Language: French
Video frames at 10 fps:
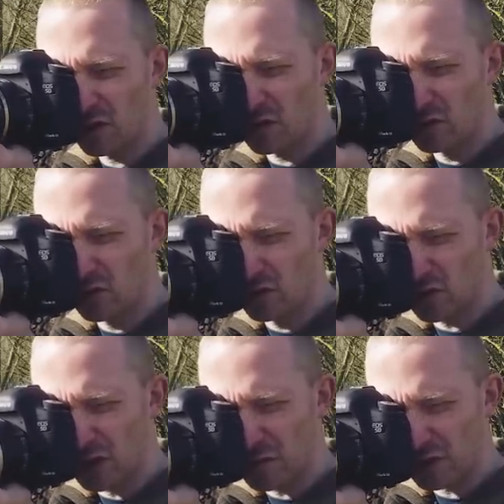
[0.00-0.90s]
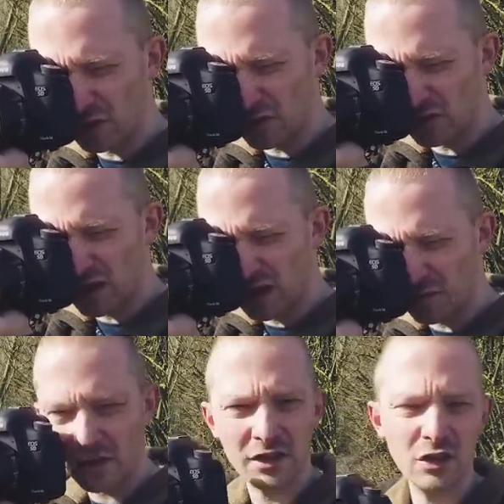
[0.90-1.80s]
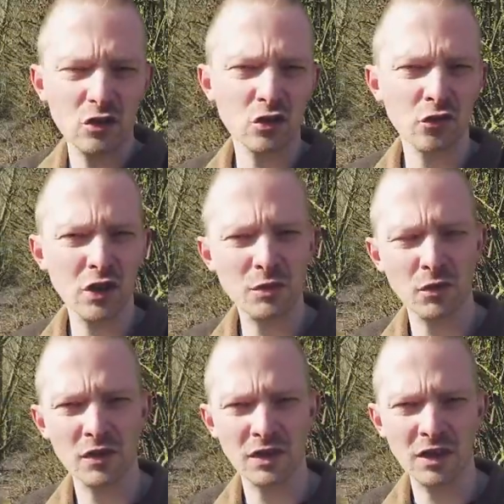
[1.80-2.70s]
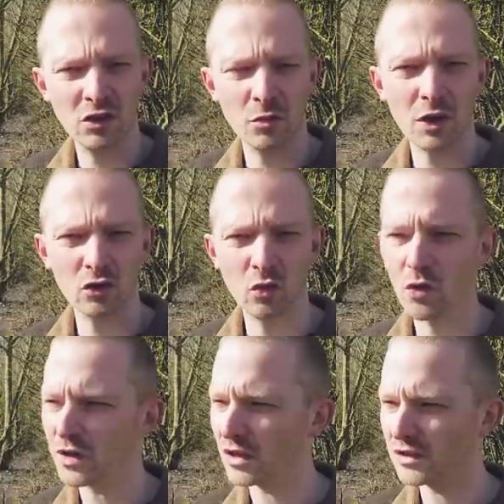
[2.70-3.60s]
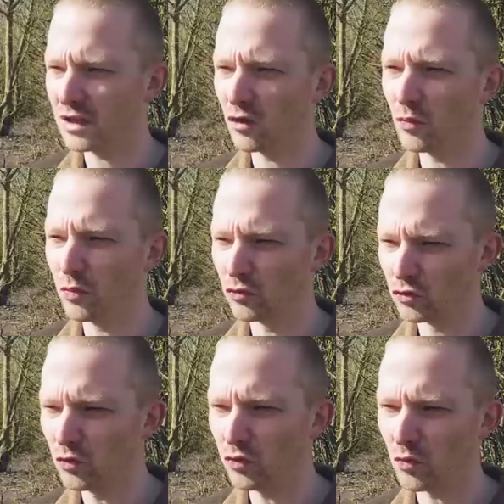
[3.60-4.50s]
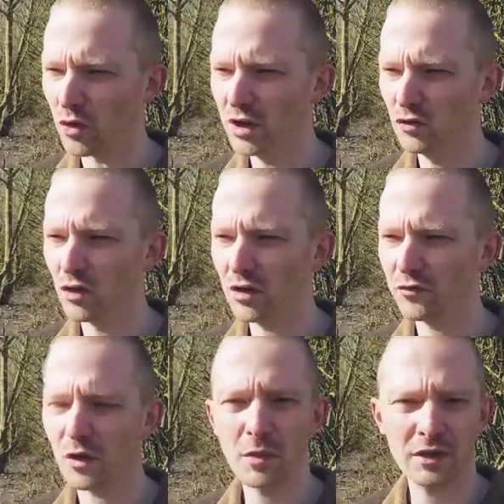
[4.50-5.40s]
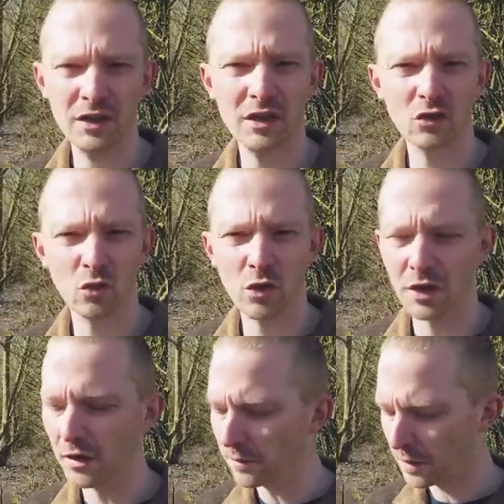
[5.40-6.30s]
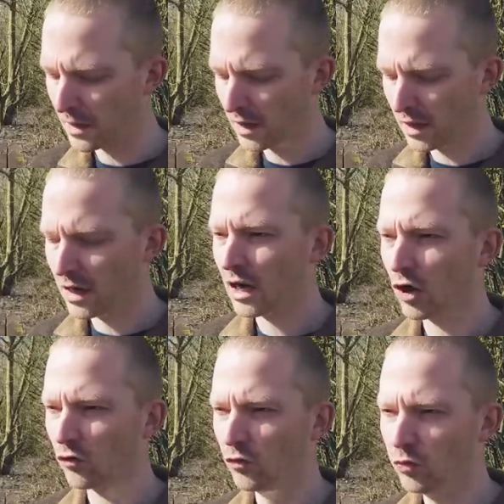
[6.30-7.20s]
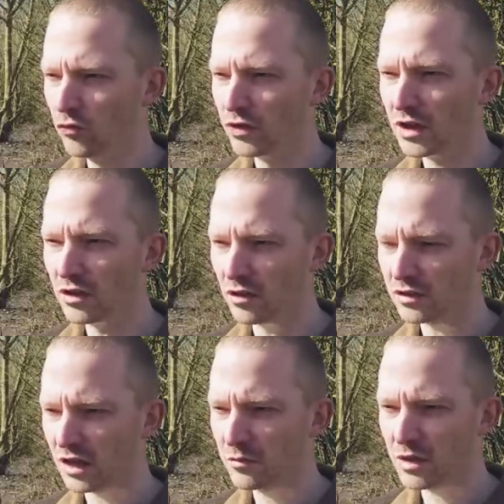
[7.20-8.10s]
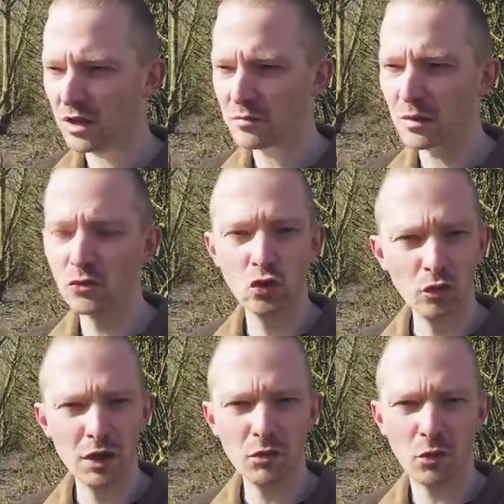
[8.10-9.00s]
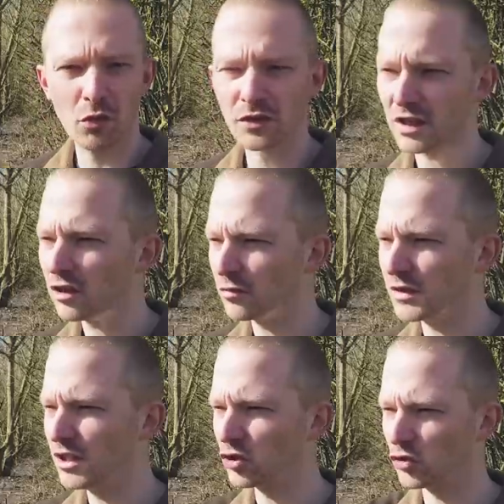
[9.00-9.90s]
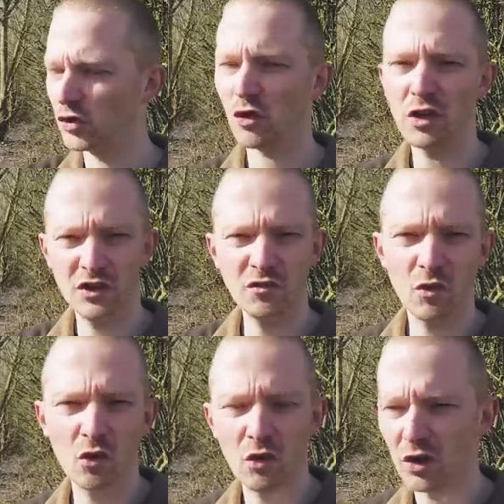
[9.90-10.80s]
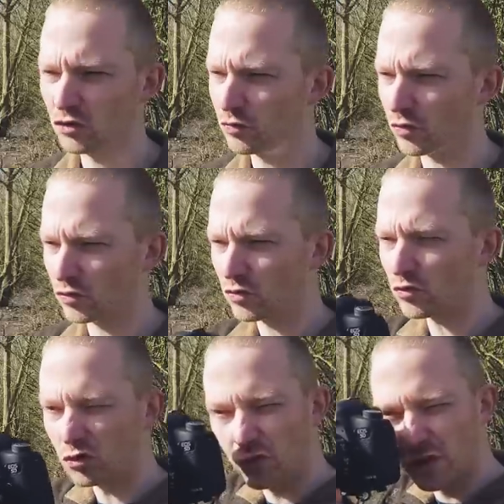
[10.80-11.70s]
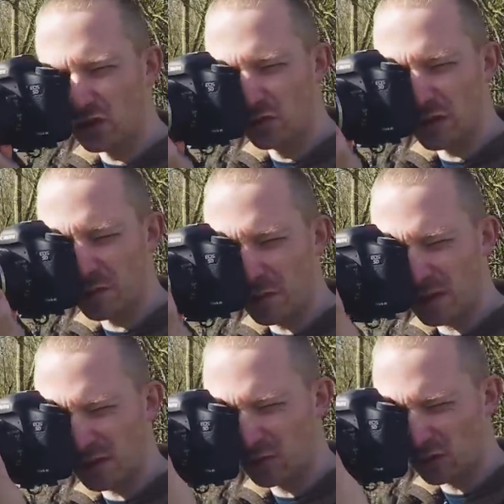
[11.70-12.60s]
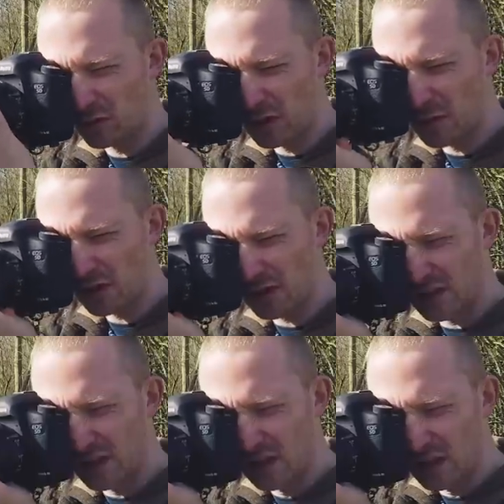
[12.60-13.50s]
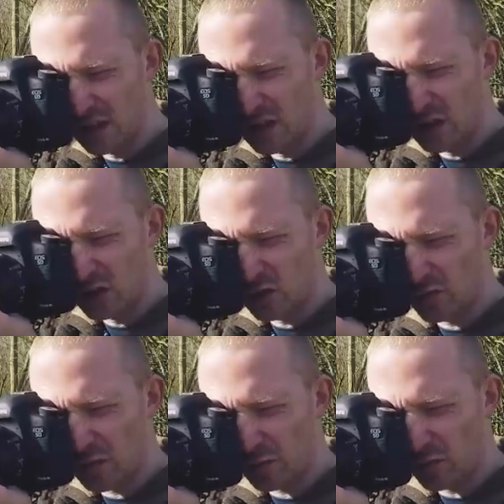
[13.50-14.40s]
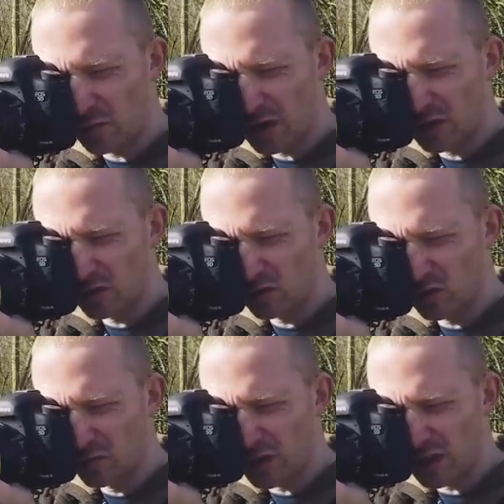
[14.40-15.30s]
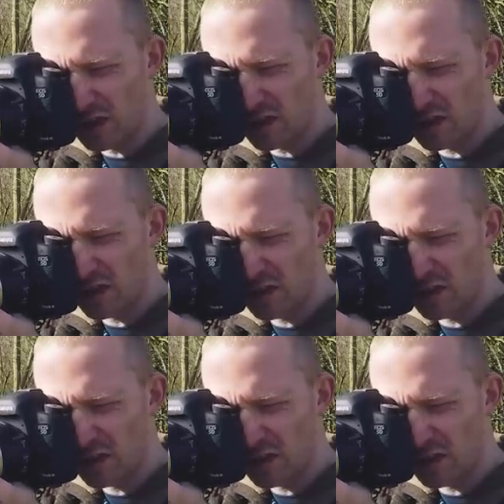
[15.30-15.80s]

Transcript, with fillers: du collimateur central la partie que je veux exposer comme un ton moyen. C'est-à-dire le ponton, pour moi, il doit faire partie des tons moyens. Alors vous pouvez euh, très bien même zoomer pour prendre ça, comme ici je suis relativement loin du ponton, donc je vais zoomer même à 70 mm ici. Je vais prendre ma lecture de lumière.